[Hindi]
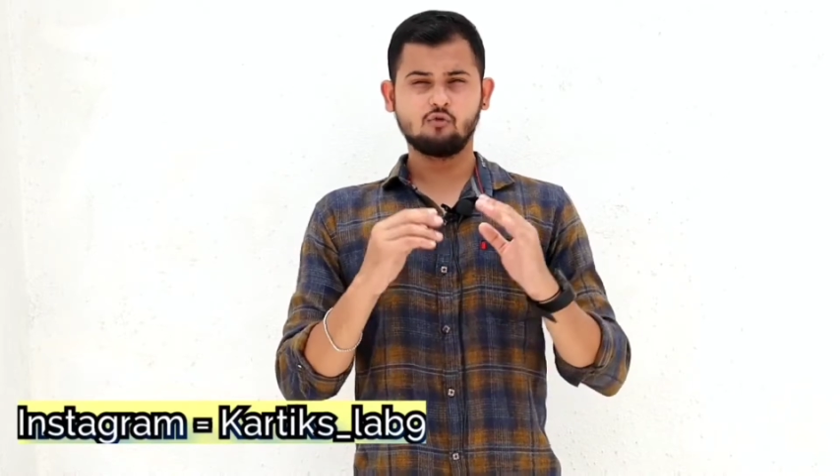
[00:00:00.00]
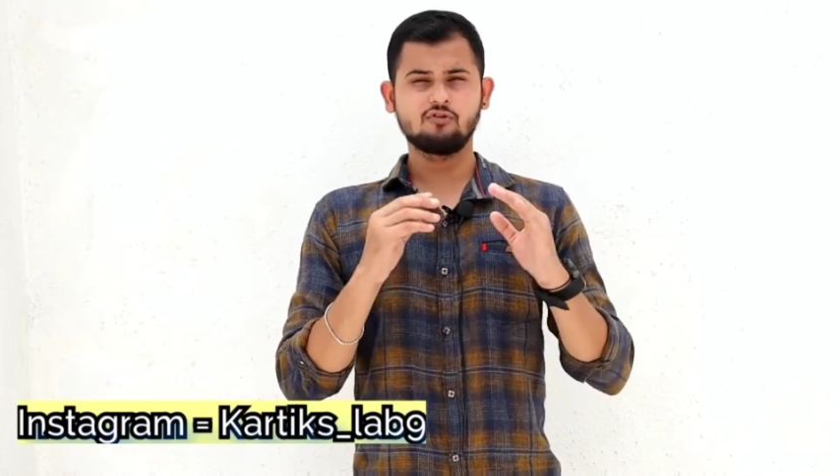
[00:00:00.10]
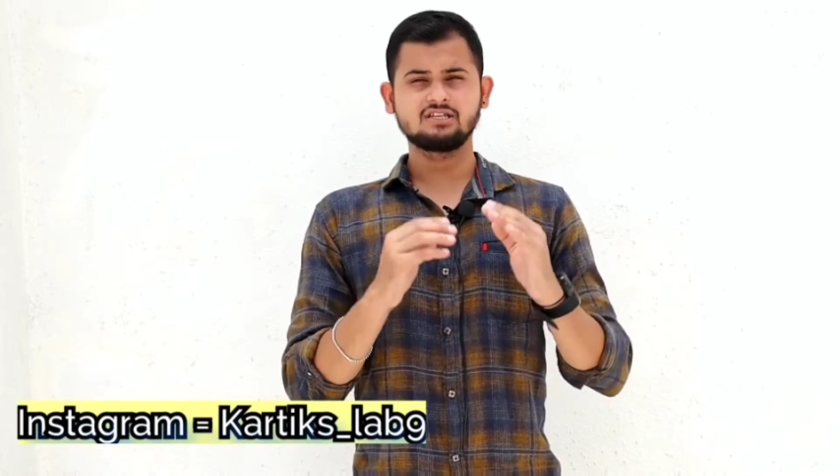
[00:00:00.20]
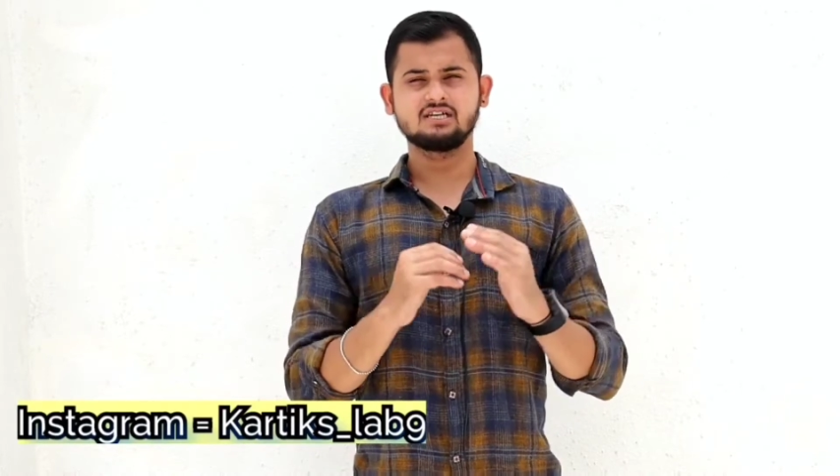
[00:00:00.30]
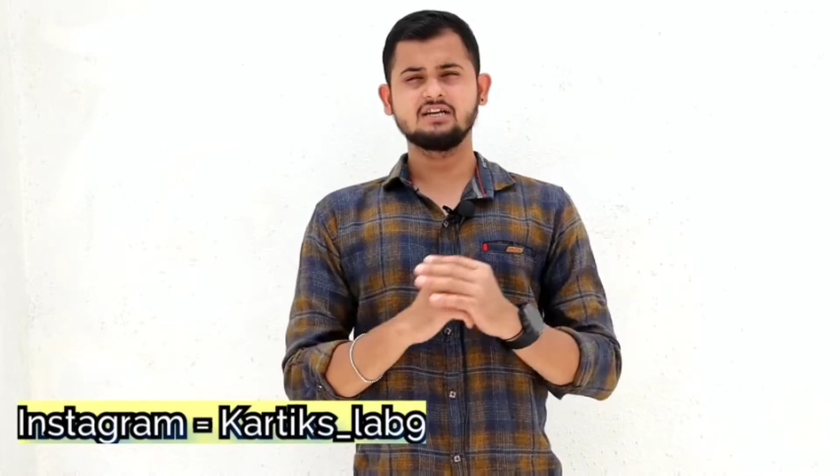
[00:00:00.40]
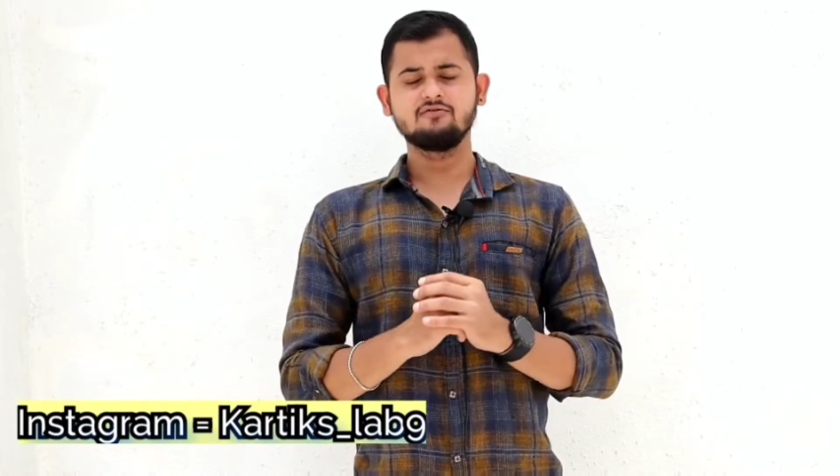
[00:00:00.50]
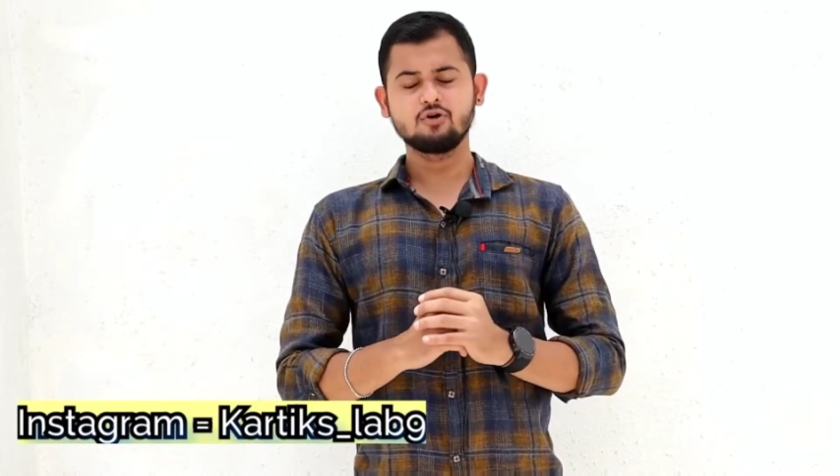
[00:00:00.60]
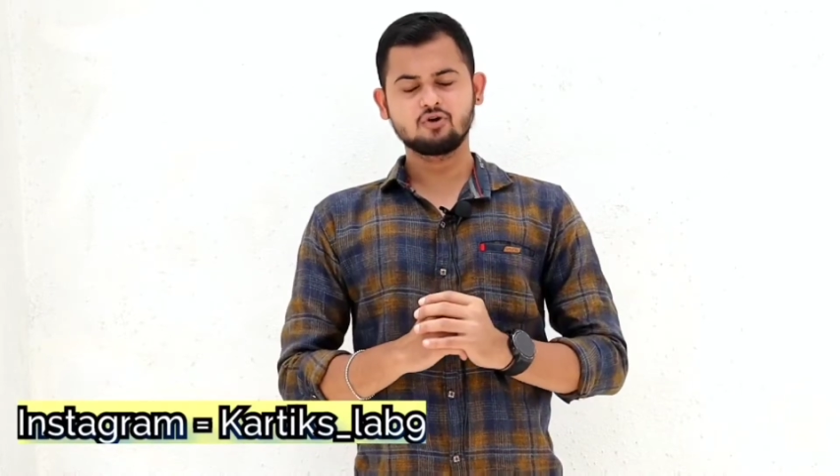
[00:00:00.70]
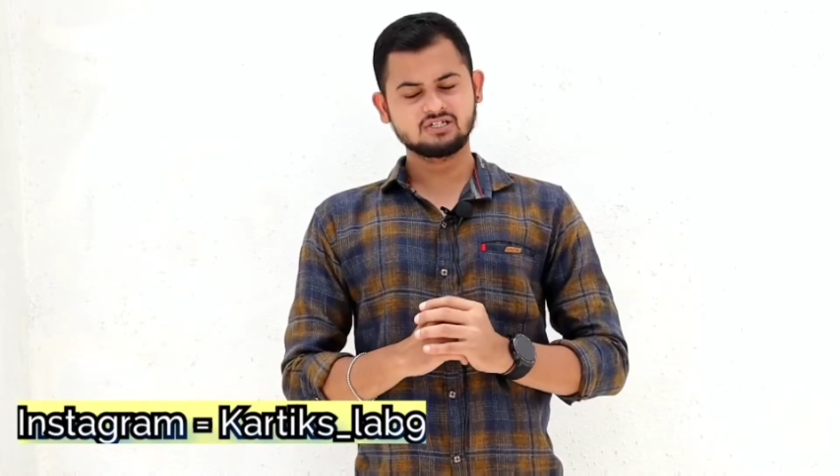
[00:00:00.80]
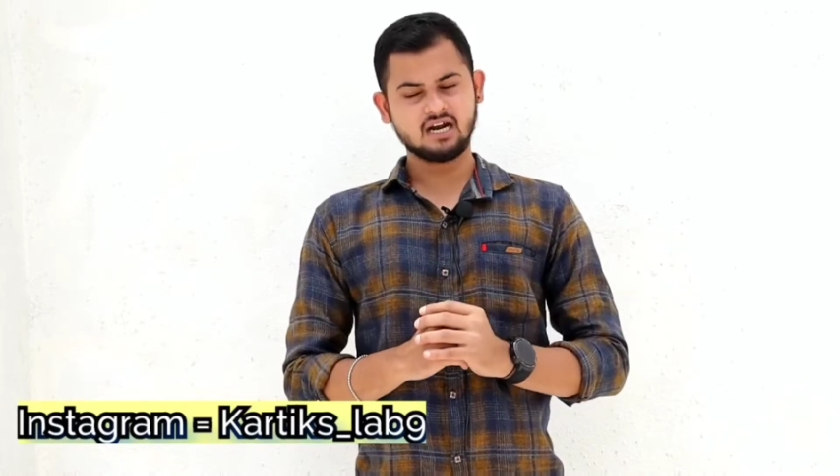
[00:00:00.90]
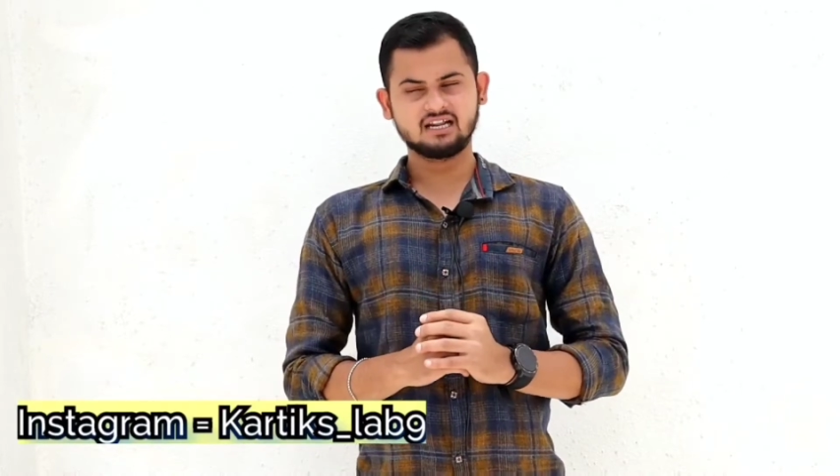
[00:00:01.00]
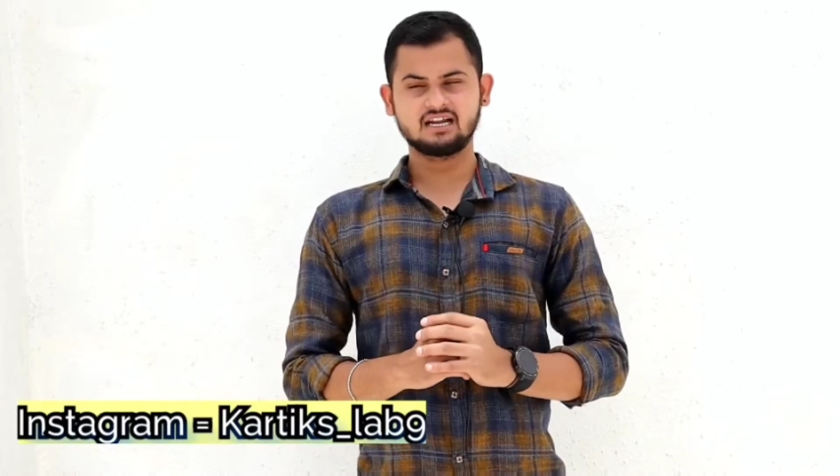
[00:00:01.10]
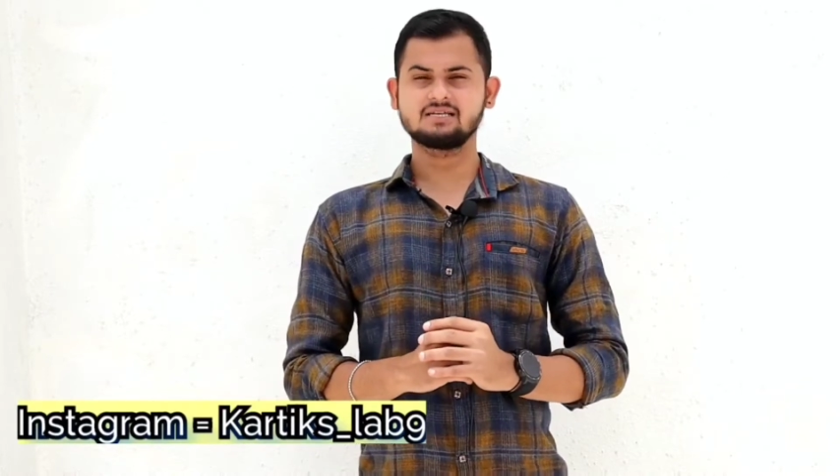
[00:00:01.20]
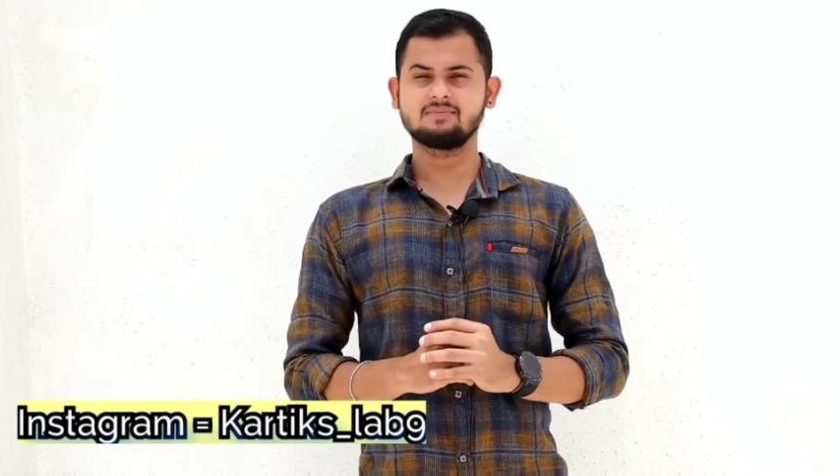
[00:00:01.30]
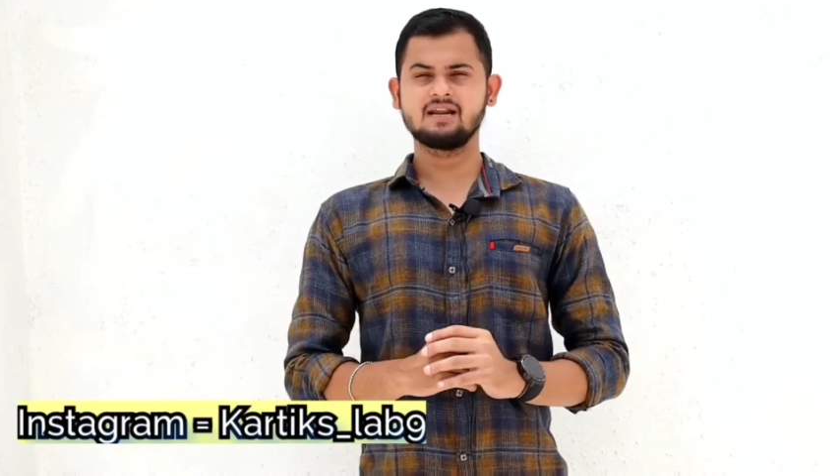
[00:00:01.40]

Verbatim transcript: तो फिर चलिए वीडियो को स्टार्ट करने